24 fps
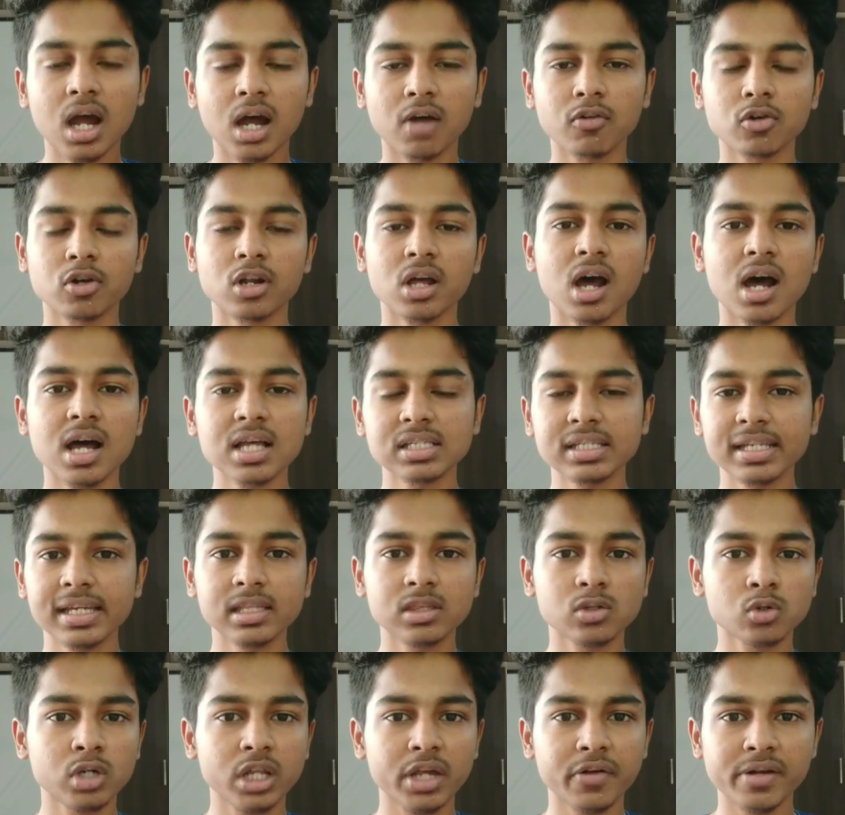அவனோட ஆசையை
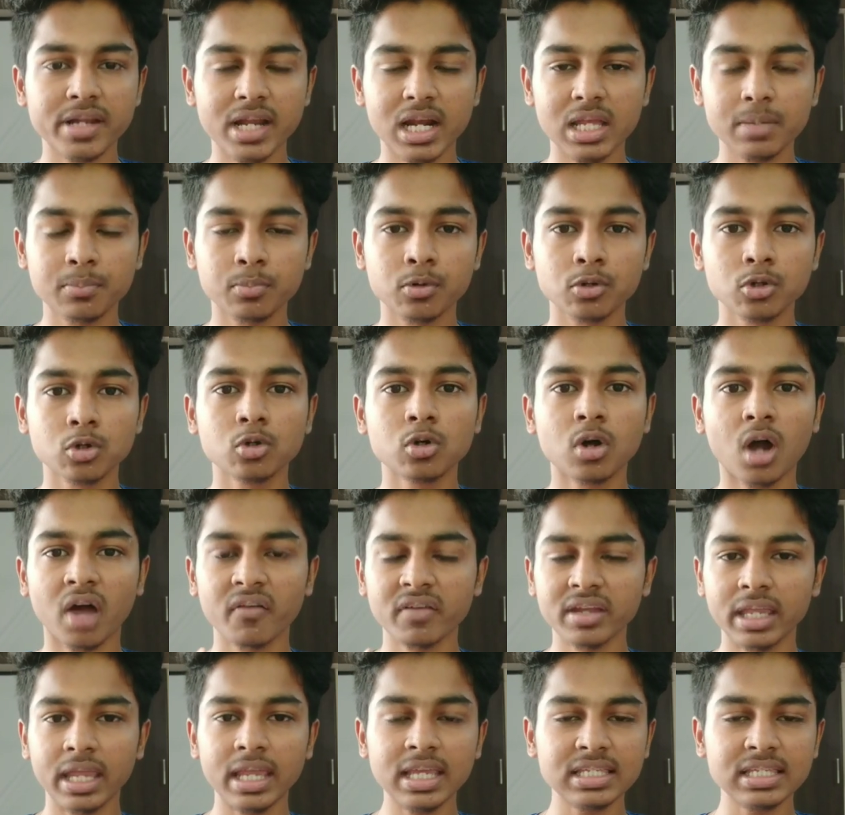தூண்டி விட்டாலே போதும் அவன்